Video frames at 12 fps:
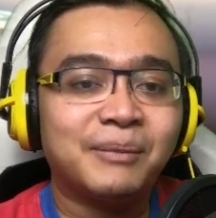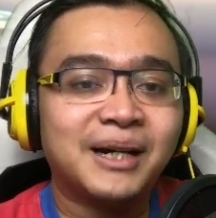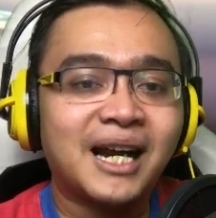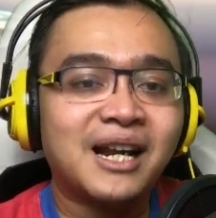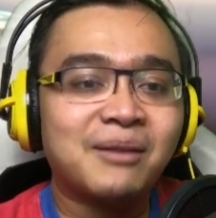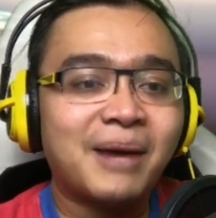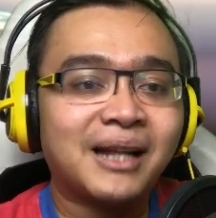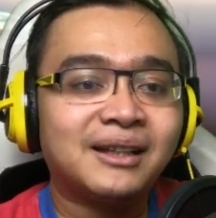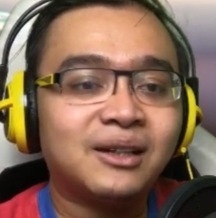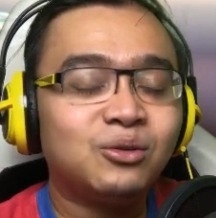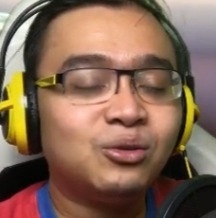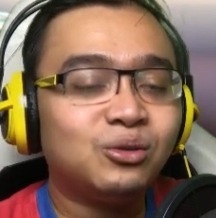mendadak
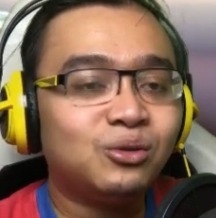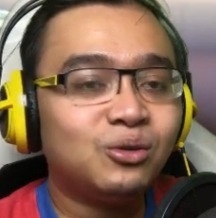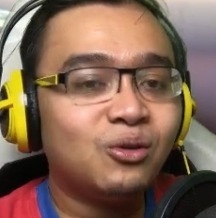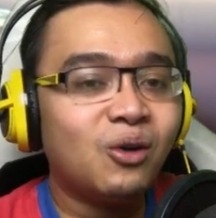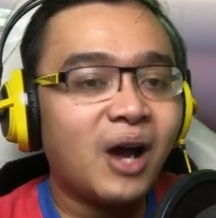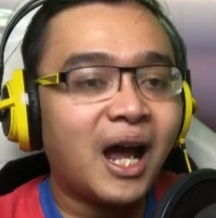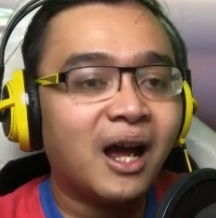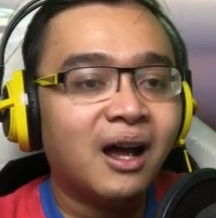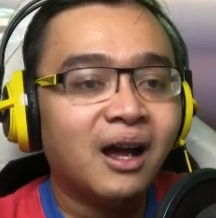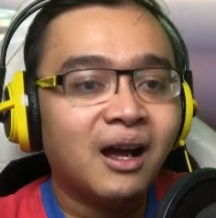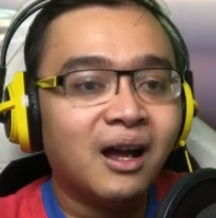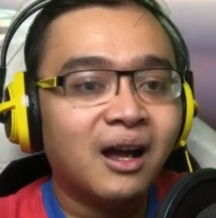mati kutu gua.